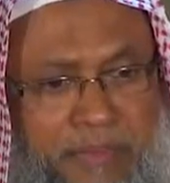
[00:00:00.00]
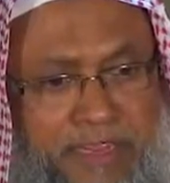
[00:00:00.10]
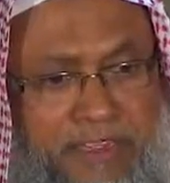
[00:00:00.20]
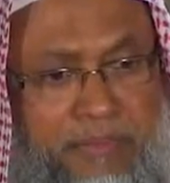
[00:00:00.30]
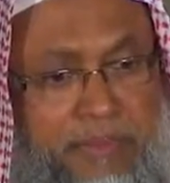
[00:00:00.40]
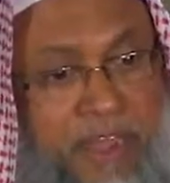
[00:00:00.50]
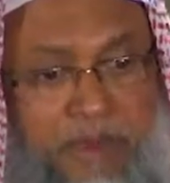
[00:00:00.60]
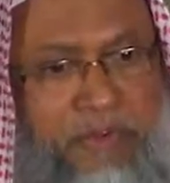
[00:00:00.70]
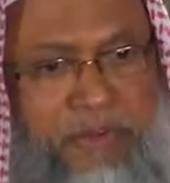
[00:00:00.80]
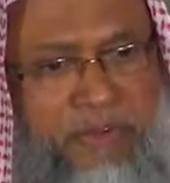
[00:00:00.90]
আমাদের কি
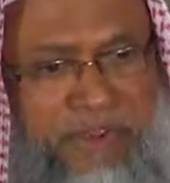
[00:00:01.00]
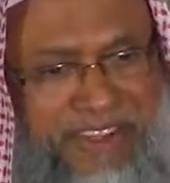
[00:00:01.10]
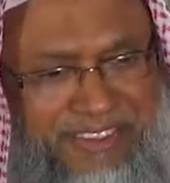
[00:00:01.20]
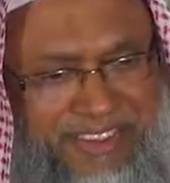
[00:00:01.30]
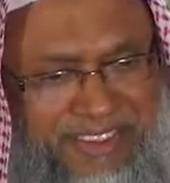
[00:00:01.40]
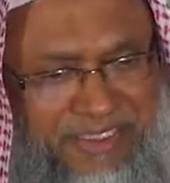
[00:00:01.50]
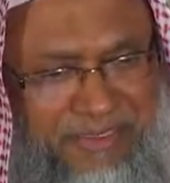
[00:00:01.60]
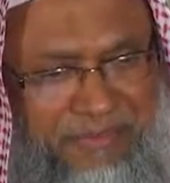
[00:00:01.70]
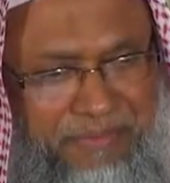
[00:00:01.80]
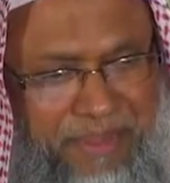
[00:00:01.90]
বিশাল পুরস্কার আছে
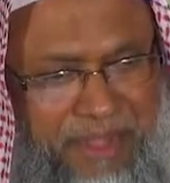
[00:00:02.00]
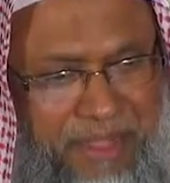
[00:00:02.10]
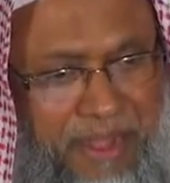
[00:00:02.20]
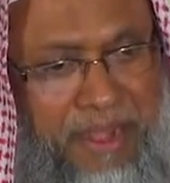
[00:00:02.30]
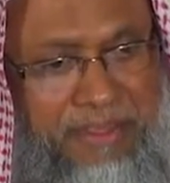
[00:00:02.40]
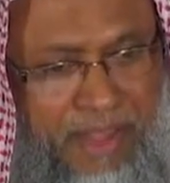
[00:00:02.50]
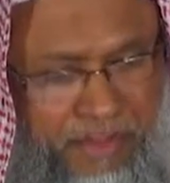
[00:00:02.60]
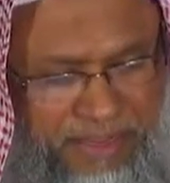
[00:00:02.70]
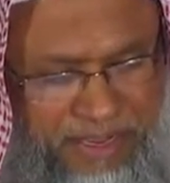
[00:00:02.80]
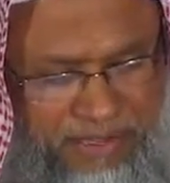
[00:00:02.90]
আল্লাহ তালা
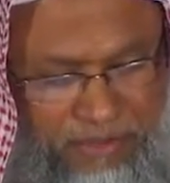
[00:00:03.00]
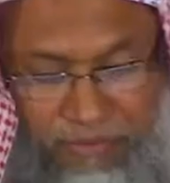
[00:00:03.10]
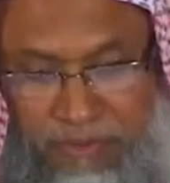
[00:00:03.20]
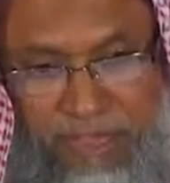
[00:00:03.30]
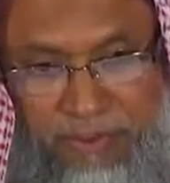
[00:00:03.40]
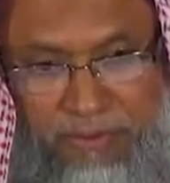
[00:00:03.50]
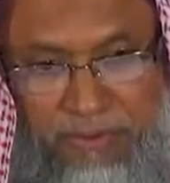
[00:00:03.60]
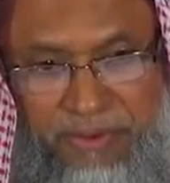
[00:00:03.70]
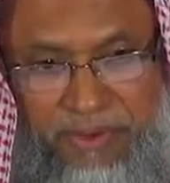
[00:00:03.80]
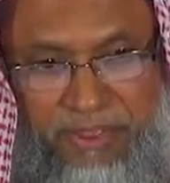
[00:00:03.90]
আমাদেরকে তৌফিক দান করুন